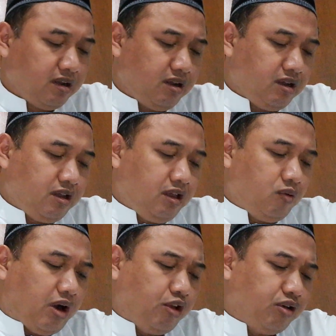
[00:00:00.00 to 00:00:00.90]

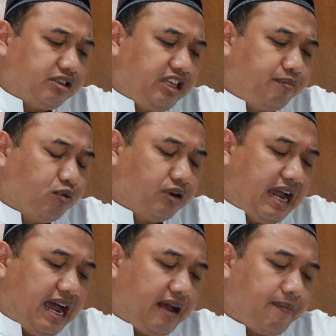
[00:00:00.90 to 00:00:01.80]
Wayun
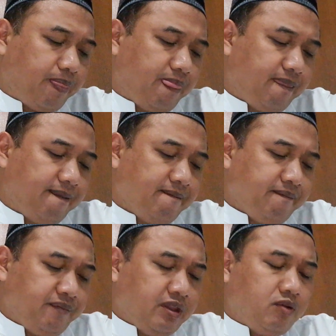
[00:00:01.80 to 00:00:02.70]
sibuna,
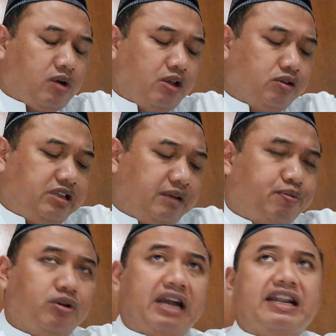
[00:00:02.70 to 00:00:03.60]
wayun sibuna
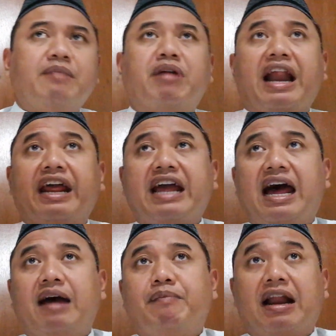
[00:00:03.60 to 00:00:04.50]
dan mereka,
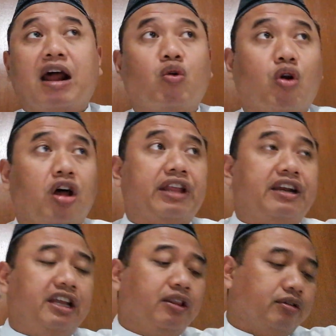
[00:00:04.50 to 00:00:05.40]
para kuro tadi
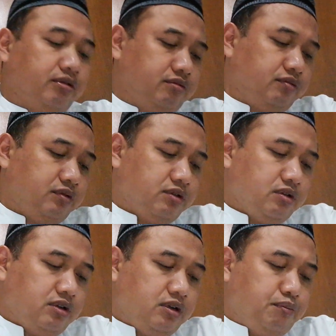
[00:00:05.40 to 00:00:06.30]
itu
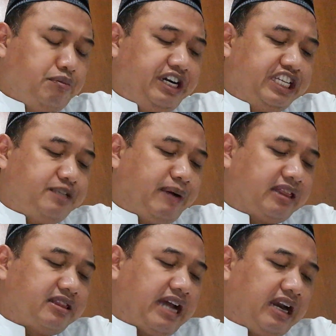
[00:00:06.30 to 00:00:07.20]

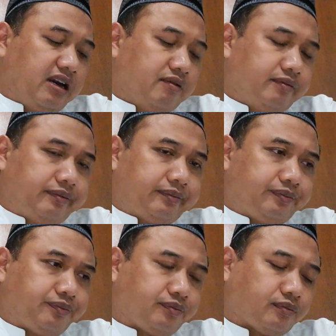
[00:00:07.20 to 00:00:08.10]
menisbatkan,
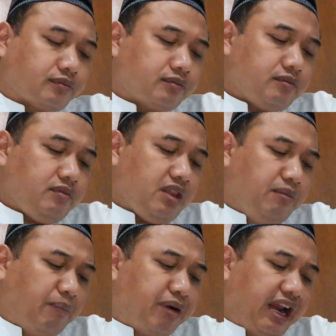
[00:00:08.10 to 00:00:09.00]

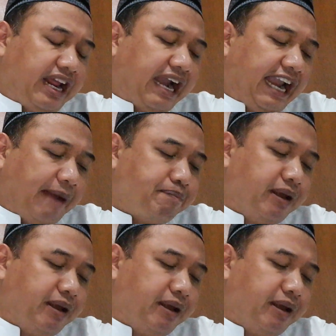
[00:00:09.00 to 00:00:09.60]
memberikan label